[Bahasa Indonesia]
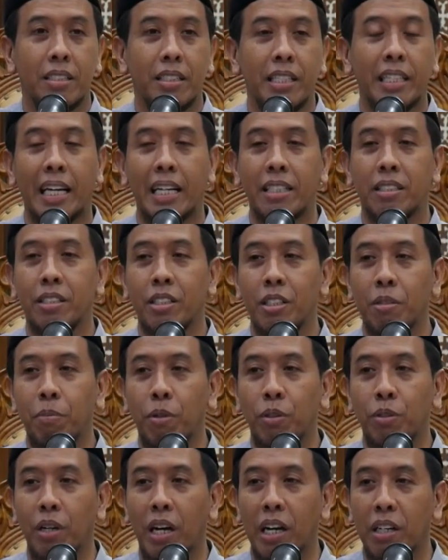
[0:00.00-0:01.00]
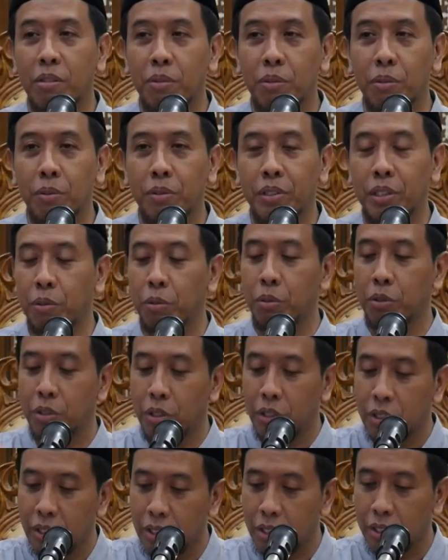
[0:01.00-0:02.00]
sing ngajine podo aku,
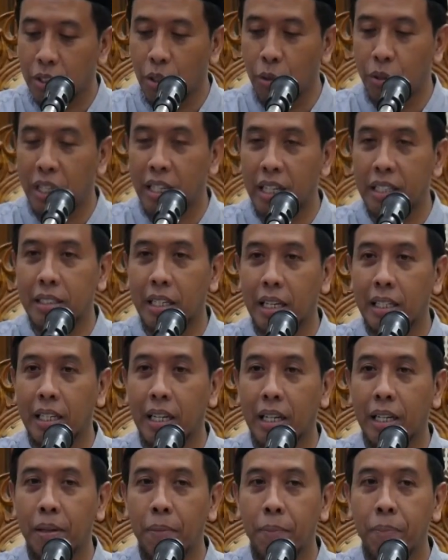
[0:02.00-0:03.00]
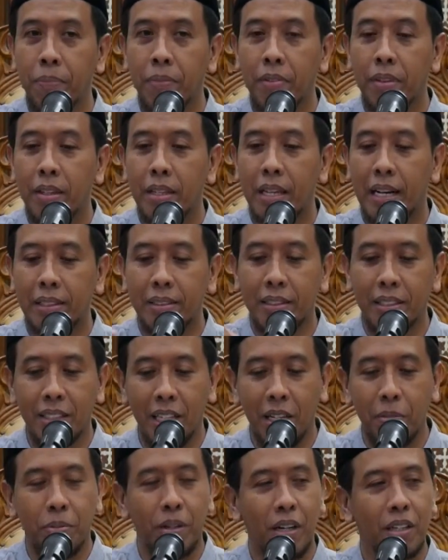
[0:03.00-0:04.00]
niku saudara saya. Yang
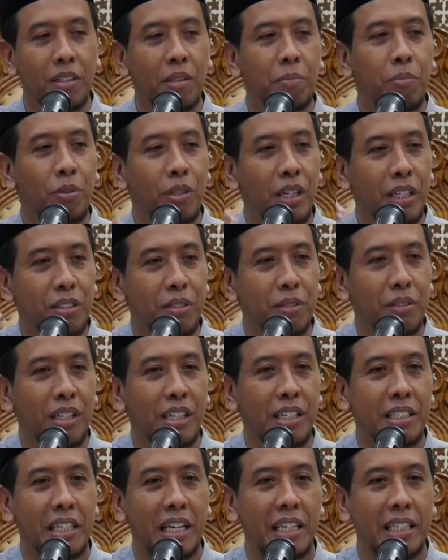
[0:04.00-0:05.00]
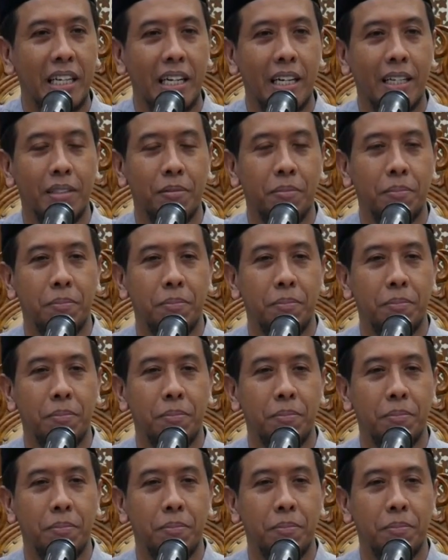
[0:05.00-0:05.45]
tidak berarti bukan saudara saya.